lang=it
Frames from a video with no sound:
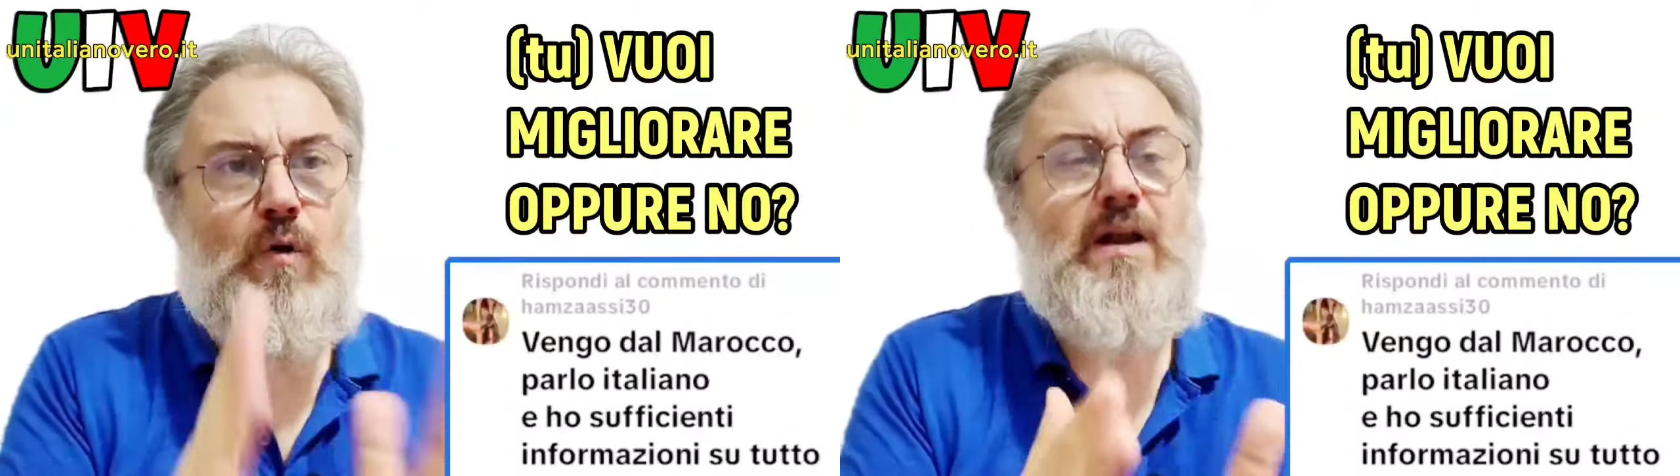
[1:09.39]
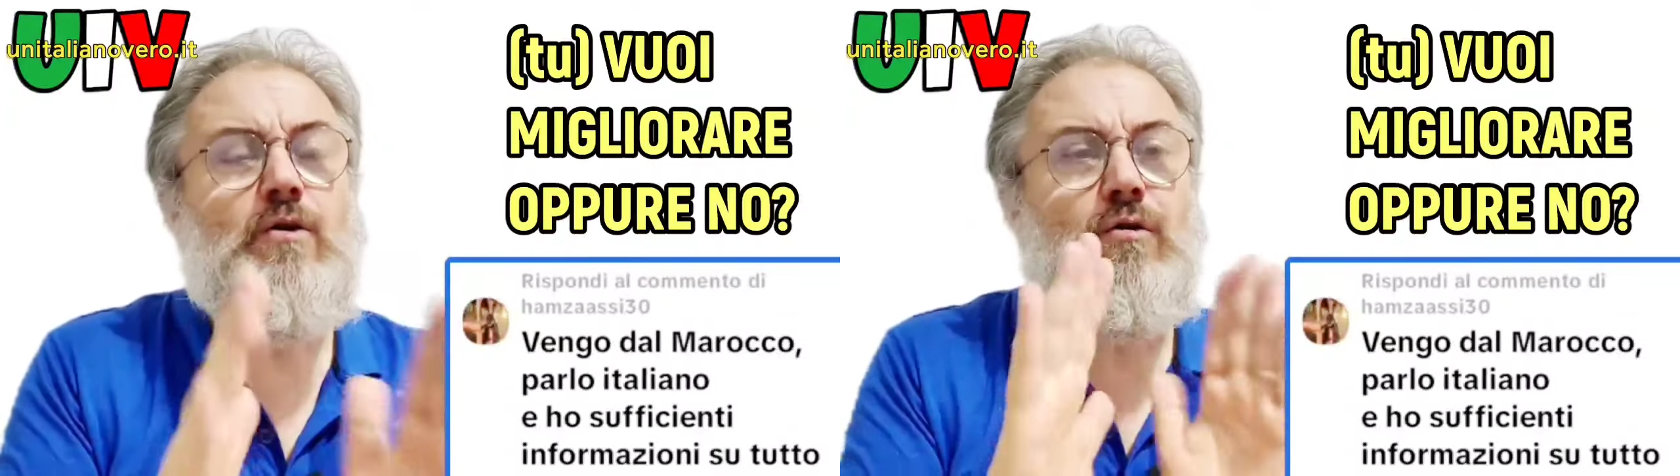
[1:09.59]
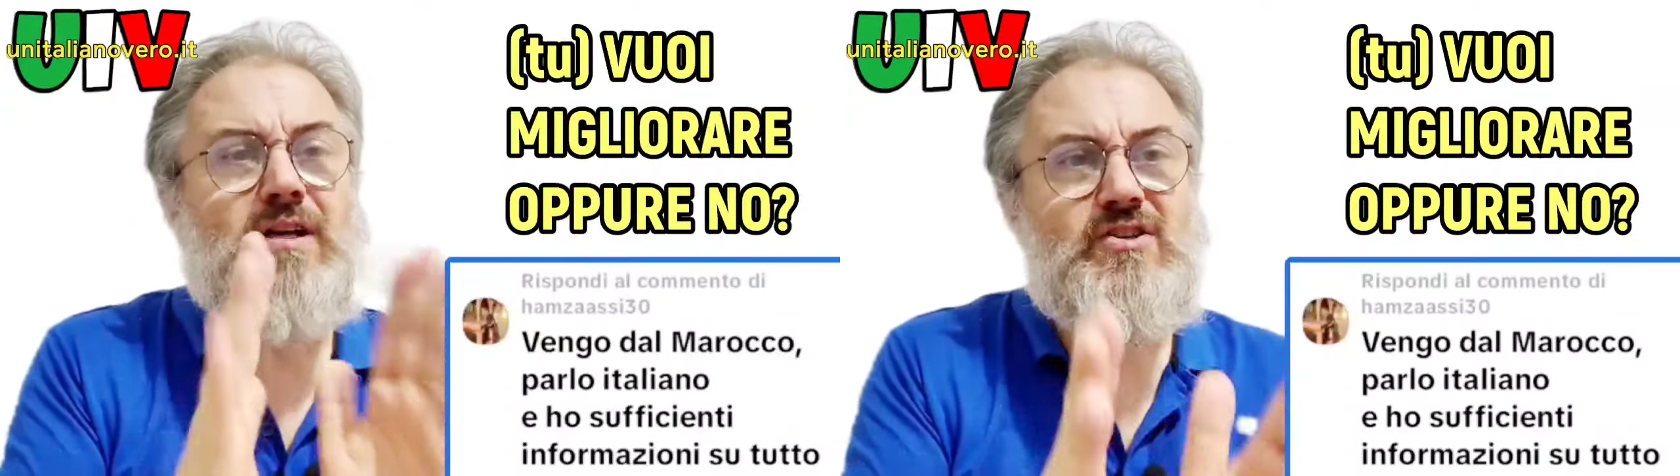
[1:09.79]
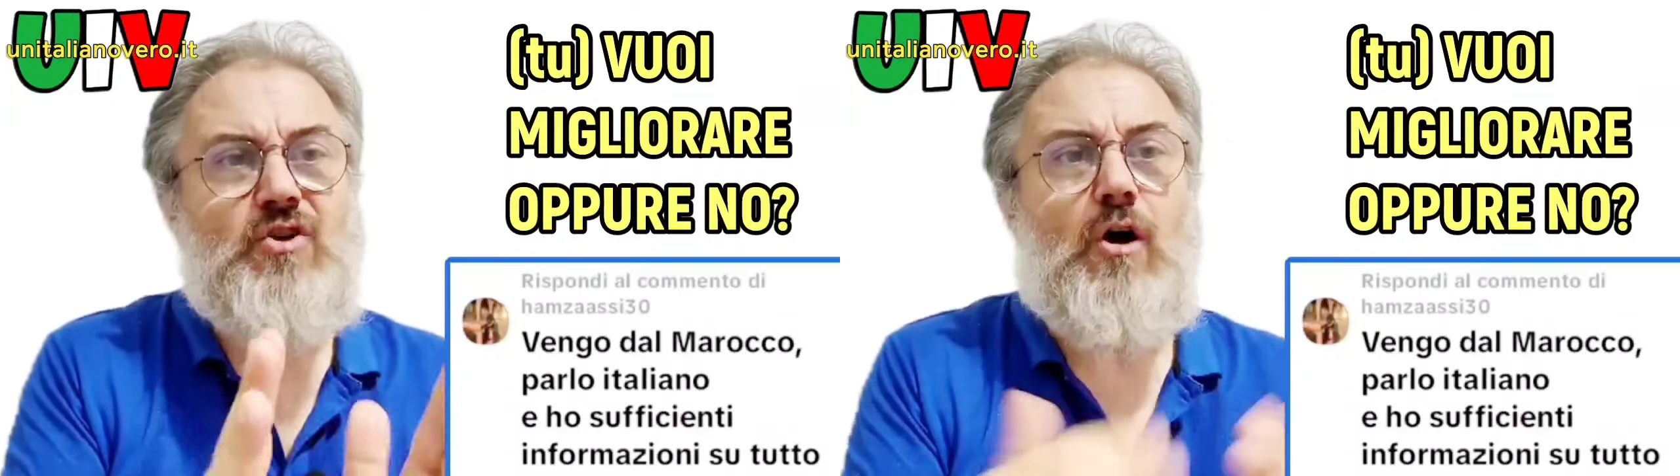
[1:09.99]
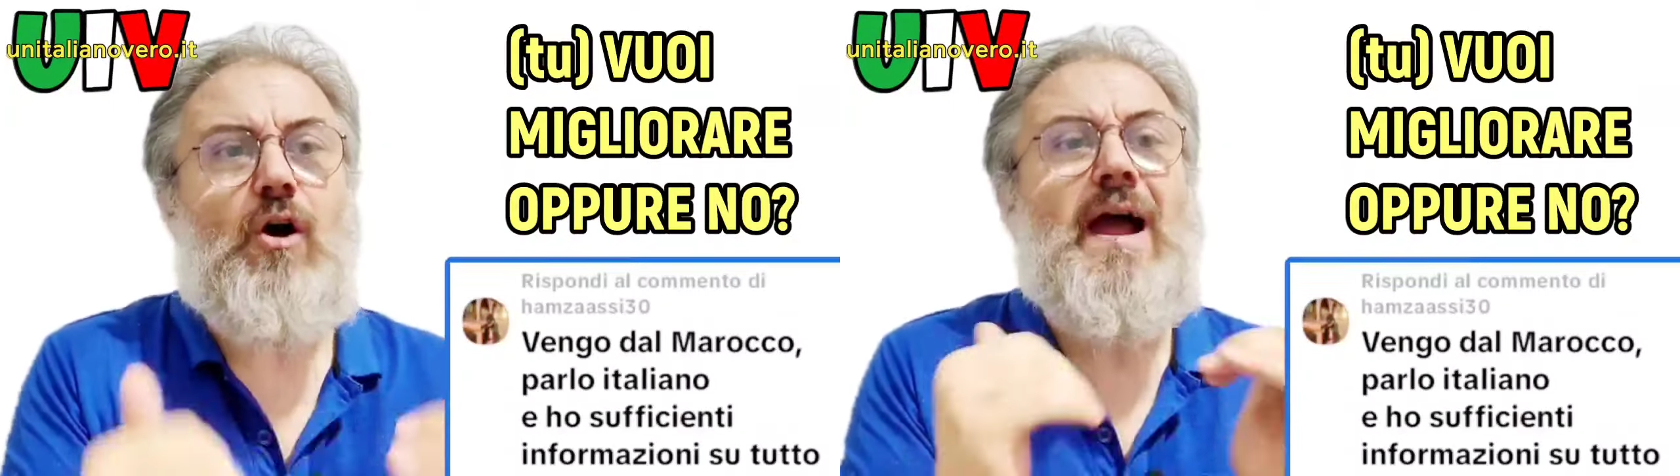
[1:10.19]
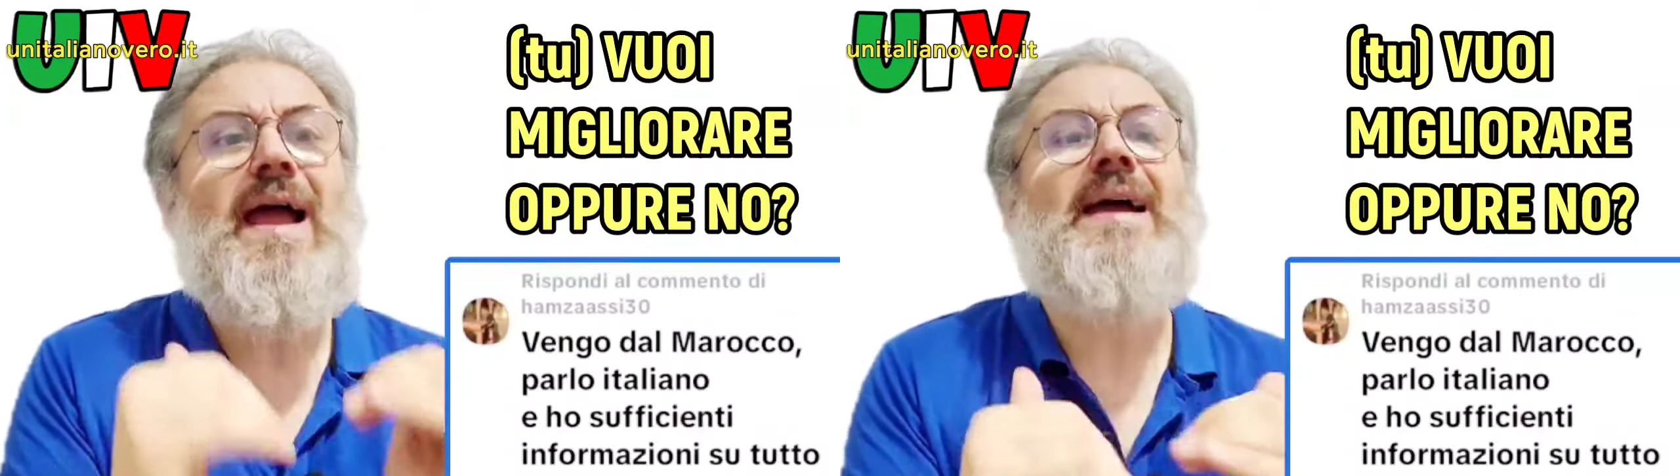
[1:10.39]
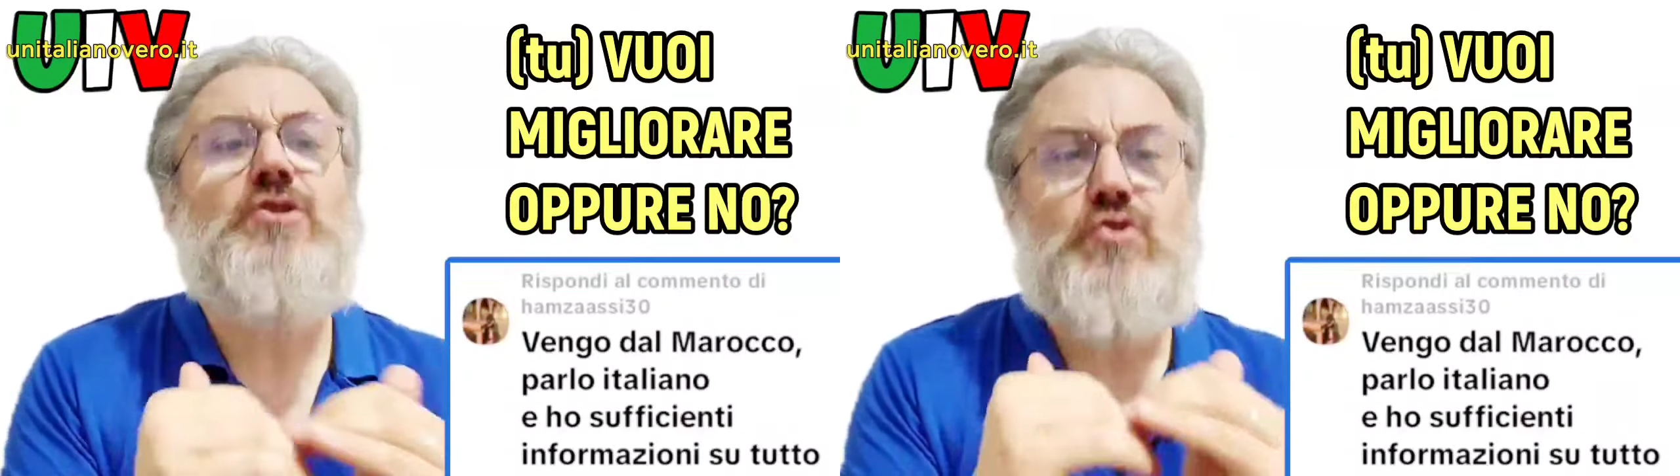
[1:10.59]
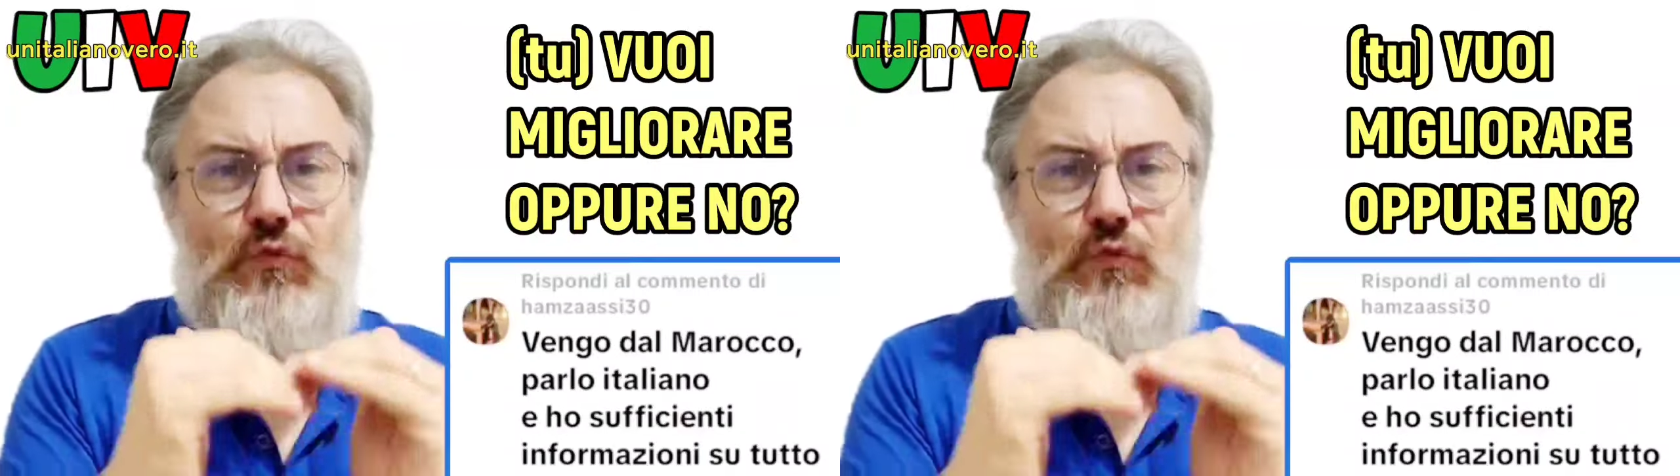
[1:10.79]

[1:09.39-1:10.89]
quello che so è